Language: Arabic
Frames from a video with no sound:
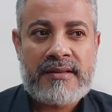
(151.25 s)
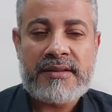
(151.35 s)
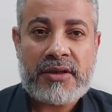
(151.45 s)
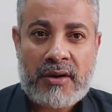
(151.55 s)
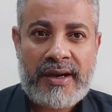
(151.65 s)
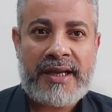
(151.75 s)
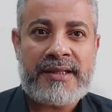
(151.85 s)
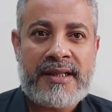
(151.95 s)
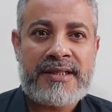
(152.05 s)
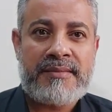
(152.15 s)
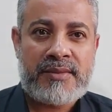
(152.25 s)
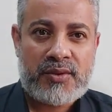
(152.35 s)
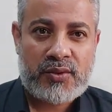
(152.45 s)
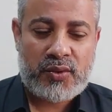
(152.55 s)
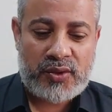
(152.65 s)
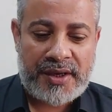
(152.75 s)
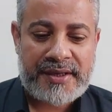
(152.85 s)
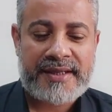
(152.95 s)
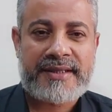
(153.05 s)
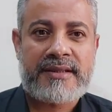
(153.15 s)
دي قواعد لازم
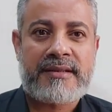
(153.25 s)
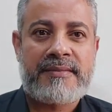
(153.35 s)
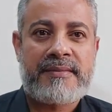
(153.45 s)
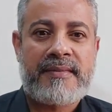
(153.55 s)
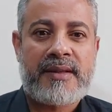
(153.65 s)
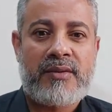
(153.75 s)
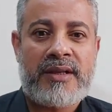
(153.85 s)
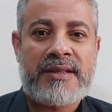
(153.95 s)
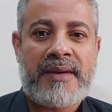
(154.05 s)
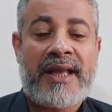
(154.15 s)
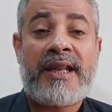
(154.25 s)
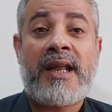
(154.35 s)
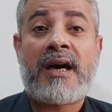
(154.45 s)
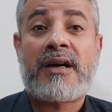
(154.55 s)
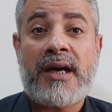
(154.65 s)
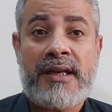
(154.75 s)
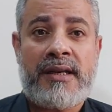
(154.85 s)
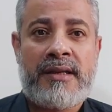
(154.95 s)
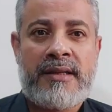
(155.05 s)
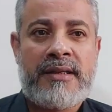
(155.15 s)
تدرس ولازم على
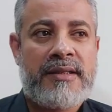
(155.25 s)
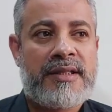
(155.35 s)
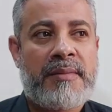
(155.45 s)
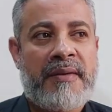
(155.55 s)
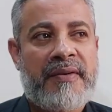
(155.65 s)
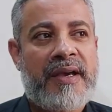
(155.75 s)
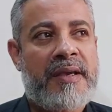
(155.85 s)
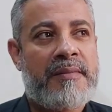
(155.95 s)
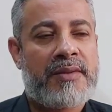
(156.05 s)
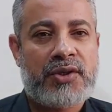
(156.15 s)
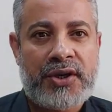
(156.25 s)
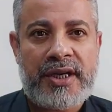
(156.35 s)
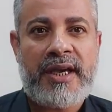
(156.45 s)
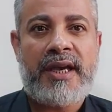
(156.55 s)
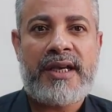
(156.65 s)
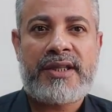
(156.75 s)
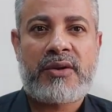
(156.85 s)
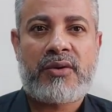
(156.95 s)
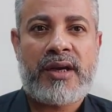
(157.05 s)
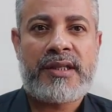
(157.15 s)
الاقل تبقى فاهم شرح ايات
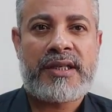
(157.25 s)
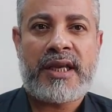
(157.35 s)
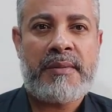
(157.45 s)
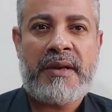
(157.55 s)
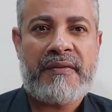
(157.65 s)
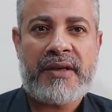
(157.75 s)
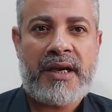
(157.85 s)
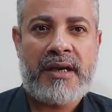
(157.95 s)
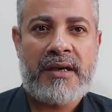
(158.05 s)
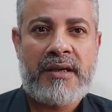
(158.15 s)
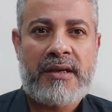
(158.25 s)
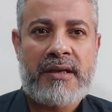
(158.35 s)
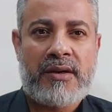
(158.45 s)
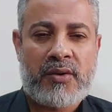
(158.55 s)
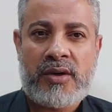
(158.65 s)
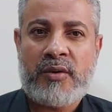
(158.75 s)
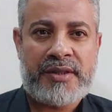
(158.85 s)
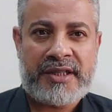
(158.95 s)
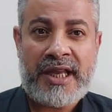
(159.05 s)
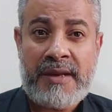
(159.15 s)
القران الكريم اللي فيها رؤى
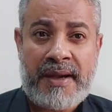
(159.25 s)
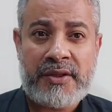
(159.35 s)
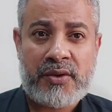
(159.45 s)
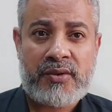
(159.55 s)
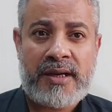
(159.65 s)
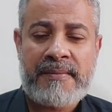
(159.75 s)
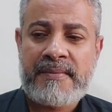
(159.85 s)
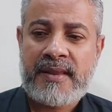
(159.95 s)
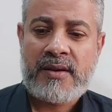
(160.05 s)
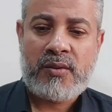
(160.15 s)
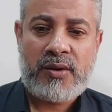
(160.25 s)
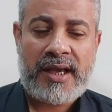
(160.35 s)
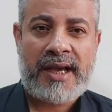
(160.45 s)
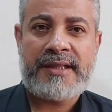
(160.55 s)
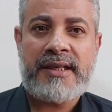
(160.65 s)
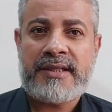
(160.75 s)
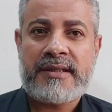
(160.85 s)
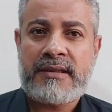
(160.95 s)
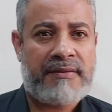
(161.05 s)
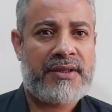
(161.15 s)
وبتتكلم عن الرؤى والاحاديث
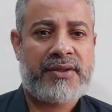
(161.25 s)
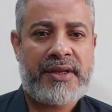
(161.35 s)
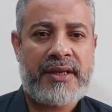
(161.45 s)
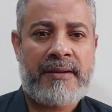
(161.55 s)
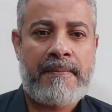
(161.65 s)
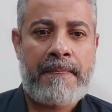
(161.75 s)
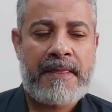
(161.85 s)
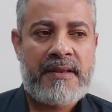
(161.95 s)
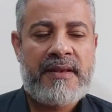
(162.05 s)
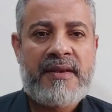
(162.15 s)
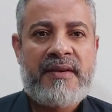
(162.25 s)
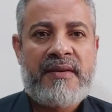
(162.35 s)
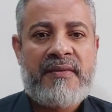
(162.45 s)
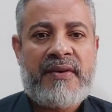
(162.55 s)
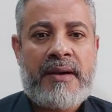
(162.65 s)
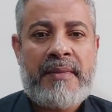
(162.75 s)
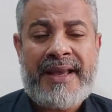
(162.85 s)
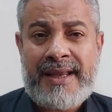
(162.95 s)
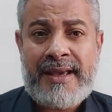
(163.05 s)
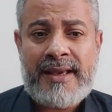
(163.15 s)
نفس الطريقه
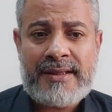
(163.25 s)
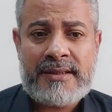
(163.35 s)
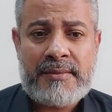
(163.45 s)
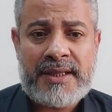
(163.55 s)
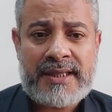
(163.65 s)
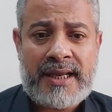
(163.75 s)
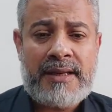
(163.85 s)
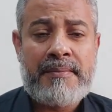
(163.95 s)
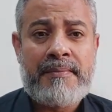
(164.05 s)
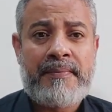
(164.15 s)
فمعنا آيات بتتكلم